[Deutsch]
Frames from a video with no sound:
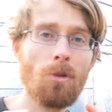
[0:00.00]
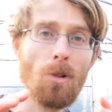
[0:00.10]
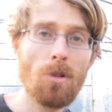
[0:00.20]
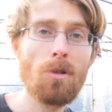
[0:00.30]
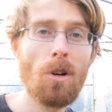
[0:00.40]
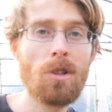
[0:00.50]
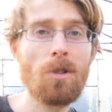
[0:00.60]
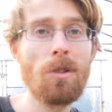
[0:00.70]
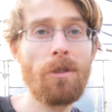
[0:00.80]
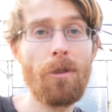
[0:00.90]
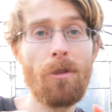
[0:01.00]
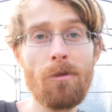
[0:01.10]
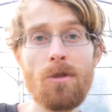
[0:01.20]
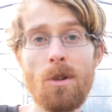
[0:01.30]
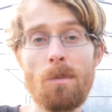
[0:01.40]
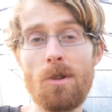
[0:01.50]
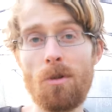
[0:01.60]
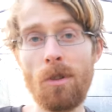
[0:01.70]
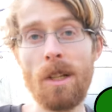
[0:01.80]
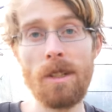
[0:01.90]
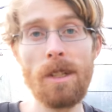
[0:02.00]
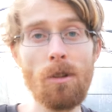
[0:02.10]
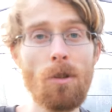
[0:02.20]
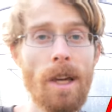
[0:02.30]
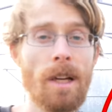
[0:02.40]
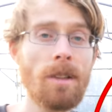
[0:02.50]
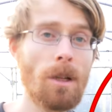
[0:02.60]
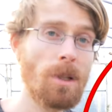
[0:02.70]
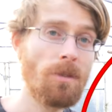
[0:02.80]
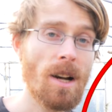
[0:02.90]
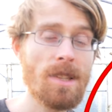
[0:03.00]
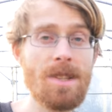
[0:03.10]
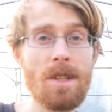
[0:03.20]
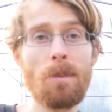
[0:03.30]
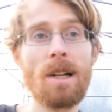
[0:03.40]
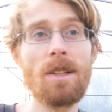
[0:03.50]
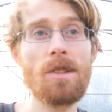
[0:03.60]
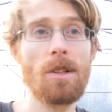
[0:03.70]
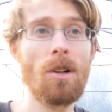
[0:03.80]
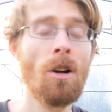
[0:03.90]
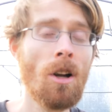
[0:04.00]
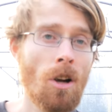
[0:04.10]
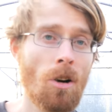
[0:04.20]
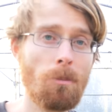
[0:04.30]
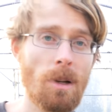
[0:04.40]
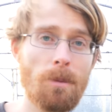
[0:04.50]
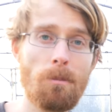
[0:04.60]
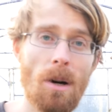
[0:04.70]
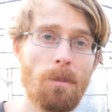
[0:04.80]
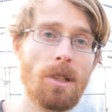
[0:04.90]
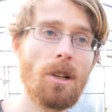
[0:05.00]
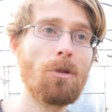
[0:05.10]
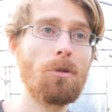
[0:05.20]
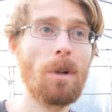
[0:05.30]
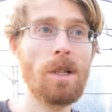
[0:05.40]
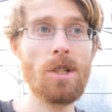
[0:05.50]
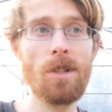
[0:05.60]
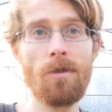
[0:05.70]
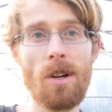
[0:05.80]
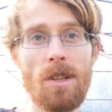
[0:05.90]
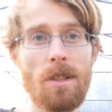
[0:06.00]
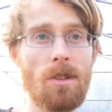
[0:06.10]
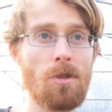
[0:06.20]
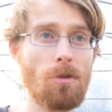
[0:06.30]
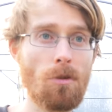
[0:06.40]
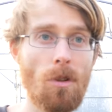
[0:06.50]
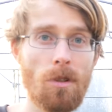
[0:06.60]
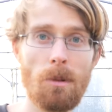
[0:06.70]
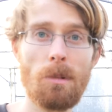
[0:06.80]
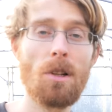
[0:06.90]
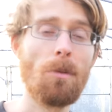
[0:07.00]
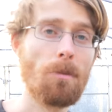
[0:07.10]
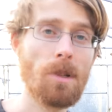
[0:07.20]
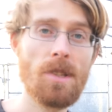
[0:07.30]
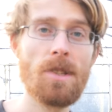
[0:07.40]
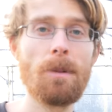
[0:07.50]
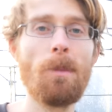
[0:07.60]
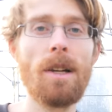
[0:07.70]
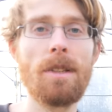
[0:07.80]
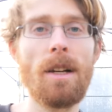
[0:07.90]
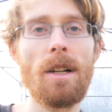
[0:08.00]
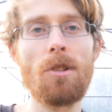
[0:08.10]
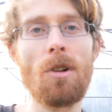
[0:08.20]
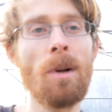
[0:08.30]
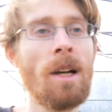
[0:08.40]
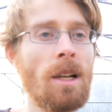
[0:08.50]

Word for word: Gurken konnte ich ungefähr 50 bis 100 Kilo ernten, aber da weiß ich es nicht mehr ganz genau. Und bei den Paprika und Auberginen war es halt dann zu trocken, da bin ich auch mit dem Gießen nicht mehr hinterhergekommen.